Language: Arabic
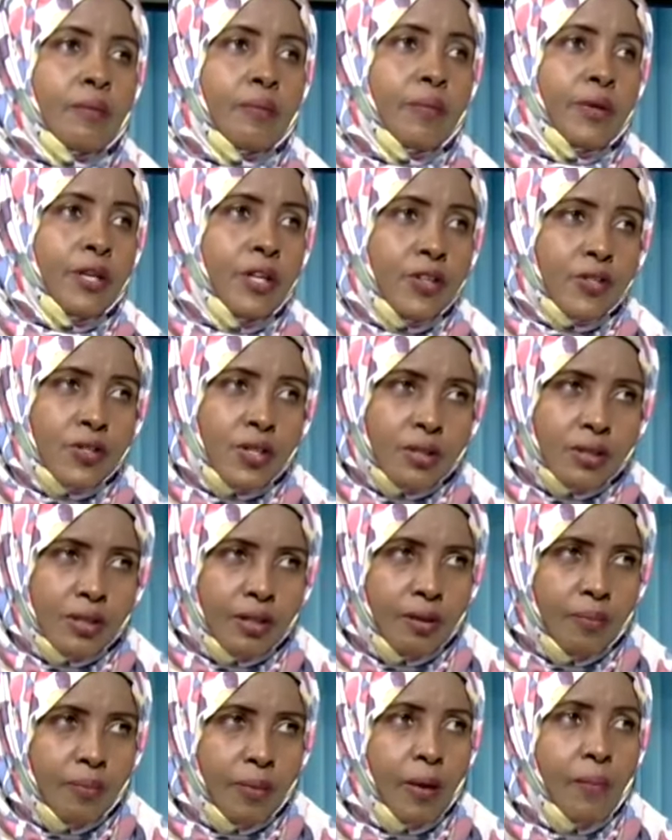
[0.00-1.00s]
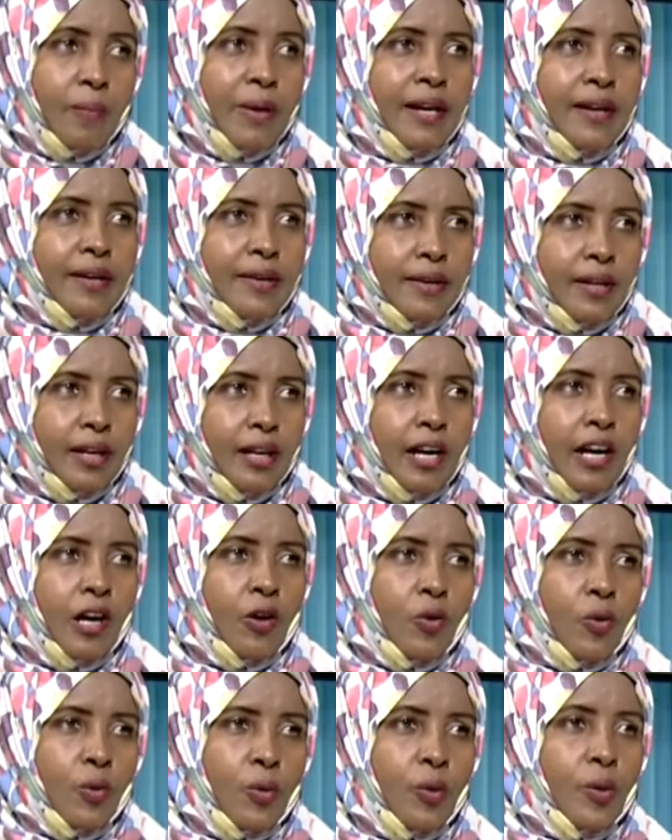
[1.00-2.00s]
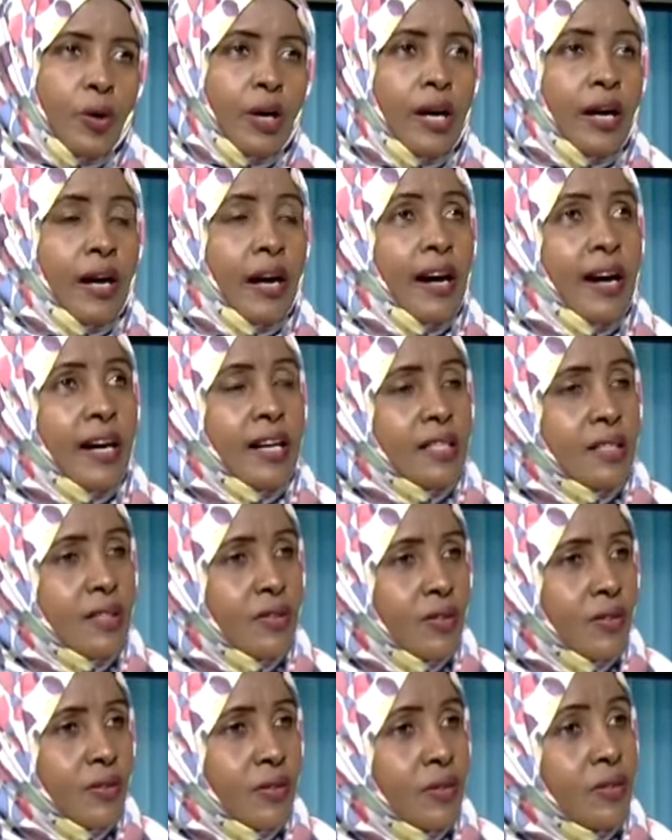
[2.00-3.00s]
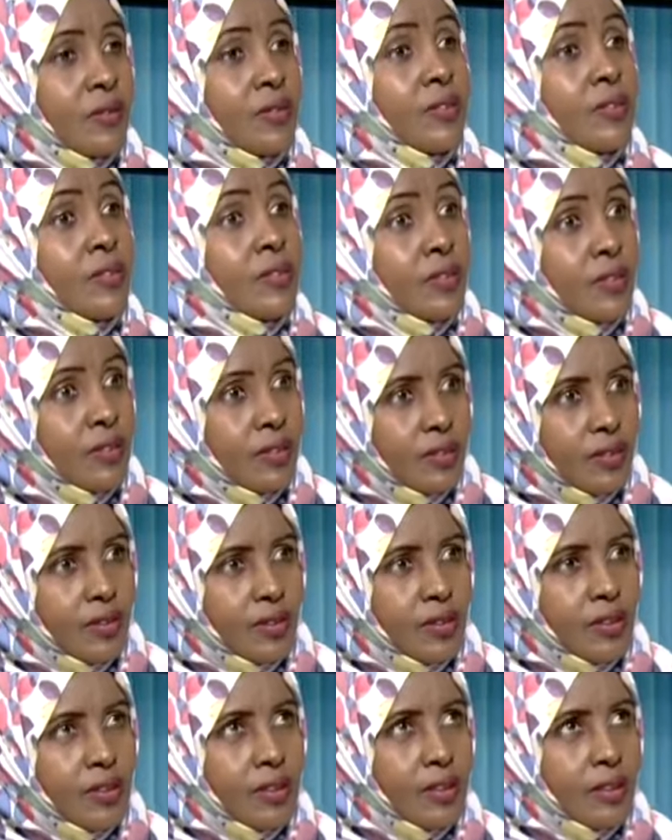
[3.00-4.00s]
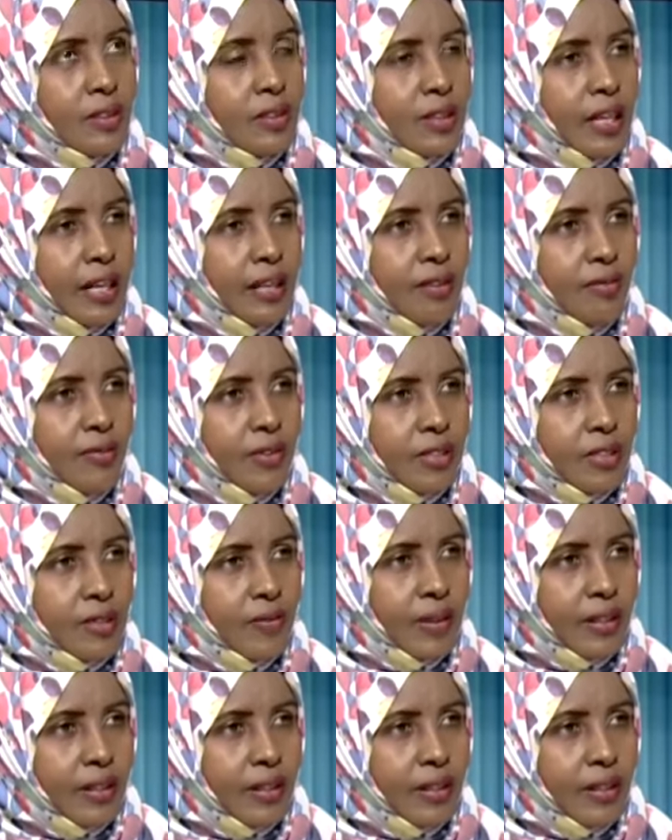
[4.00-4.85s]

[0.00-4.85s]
بحصصهم المائية أو أن يعني في أن